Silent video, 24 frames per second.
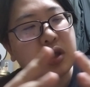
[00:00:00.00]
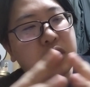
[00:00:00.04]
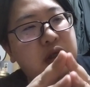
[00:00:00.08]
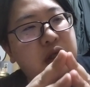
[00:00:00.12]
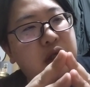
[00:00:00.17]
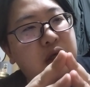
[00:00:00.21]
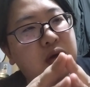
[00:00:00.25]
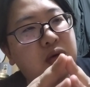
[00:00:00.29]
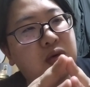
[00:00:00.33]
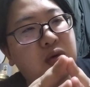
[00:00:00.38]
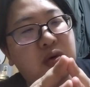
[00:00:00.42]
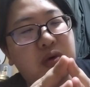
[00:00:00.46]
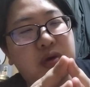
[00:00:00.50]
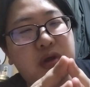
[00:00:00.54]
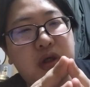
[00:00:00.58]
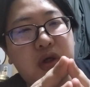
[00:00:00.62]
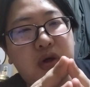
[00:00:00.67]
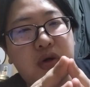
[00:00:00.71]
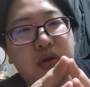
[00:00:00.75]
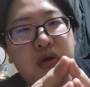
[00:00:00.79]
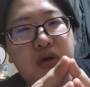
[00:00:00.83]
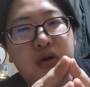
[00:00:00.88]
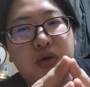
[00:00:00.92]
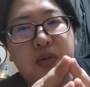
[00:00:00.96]
成功し
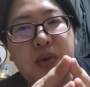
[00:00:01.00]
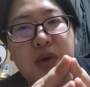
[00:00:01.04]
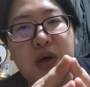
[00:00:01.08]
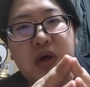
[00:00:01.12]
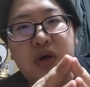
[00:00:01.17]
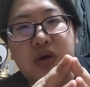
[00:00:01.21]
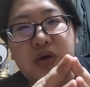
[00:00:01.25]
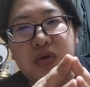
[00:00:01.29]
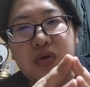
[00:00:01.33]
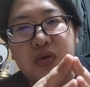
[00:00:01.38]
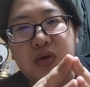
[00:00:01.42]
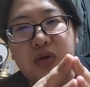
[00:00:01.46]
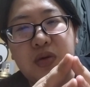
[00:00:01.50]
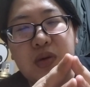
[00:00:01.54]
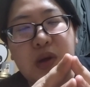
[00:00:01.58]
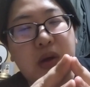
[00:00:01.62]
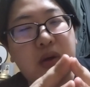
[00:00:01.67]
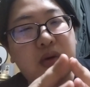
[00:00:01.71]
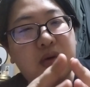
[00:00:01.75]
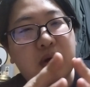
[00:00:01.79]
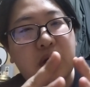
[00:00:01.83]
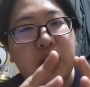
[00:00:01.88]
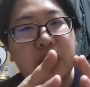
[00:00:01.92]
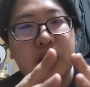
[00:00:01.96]
てるって呼ばれる人、い
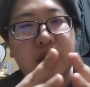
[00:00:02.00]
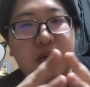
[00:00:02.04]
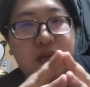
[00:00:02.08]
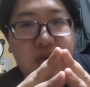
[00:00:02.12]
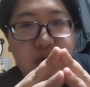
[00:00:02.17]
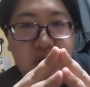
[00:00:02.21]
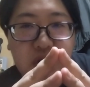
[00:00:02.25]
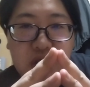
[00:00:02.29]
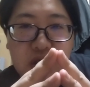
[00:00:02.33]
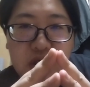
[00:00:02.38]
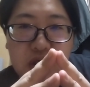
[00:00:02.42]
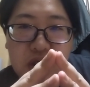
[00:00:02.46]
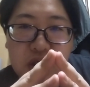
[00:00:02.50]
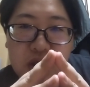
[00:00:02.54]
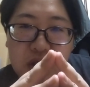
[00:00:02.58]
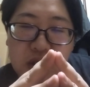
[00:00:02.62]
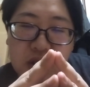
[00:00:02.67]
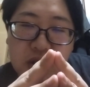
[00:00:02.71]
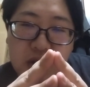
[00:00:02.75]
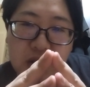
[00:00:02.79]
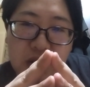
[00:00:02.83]
わゆる金持ち